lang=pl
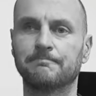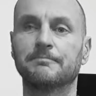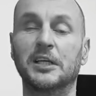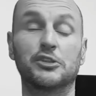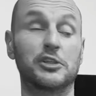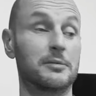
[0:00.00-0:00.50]

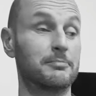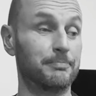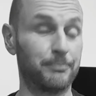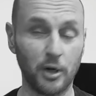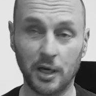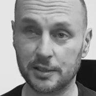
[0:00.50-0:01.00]
Także
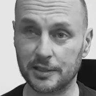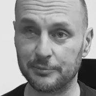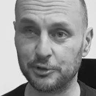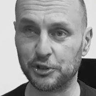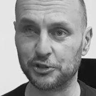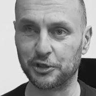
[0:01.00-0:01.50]
bohaterem
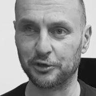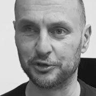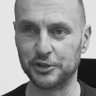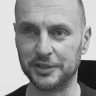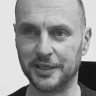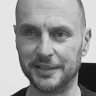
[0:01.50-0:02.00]
dzisiejszego
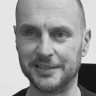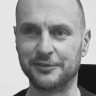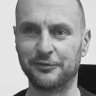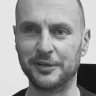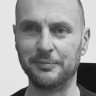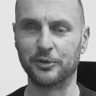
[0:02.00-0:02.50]
odcinka
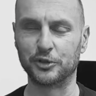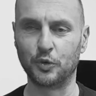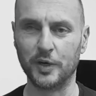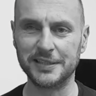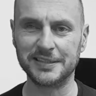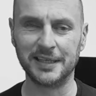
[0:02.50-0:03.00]
jest Flimbos
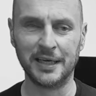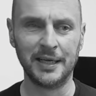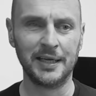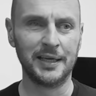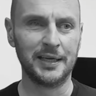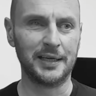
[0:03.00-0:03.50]
Quest –
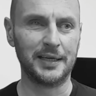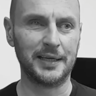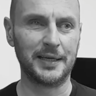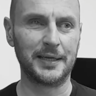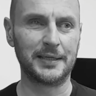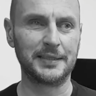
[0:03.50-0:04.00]

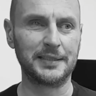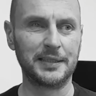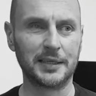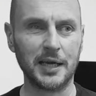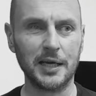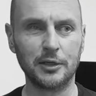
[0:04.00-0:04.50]
E,
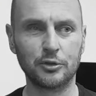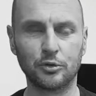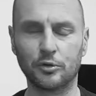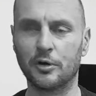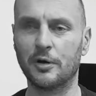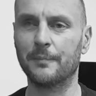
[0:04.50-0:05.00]
gra,
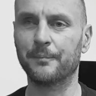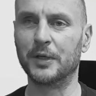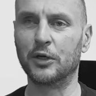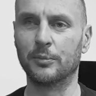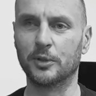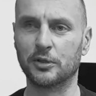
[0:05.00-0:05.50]
którą
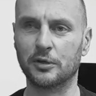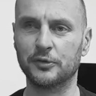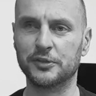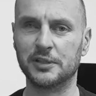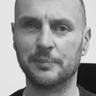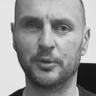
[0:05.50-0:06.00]

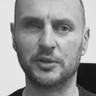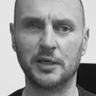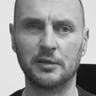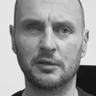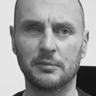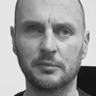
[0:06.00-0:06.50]
komodorowcy
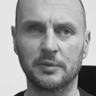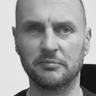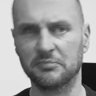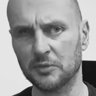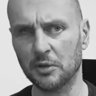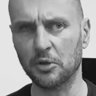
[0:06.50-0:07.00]
podają,
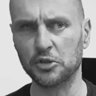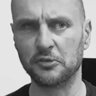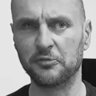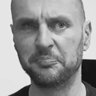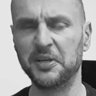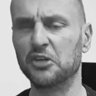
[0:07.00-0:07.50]
no może
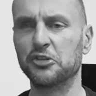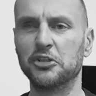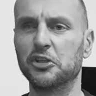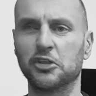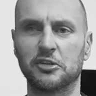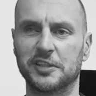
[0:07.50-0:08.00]
w pierwszej
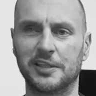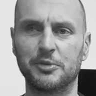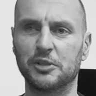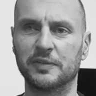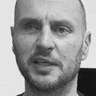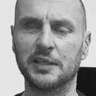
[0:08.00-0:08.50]
dziesiątce, tak mi
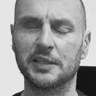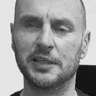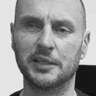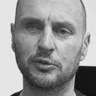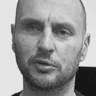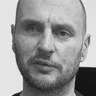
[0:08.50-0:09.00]
się wydaje,
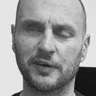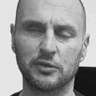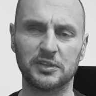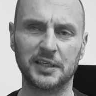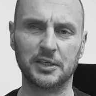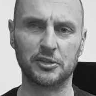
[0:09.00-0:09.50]
gierek, które
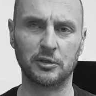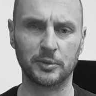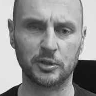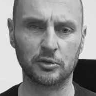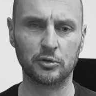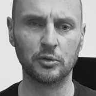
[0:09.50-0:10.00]
warto zagrać na
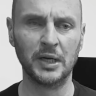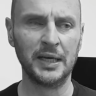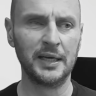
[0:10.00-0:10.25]
komodorku.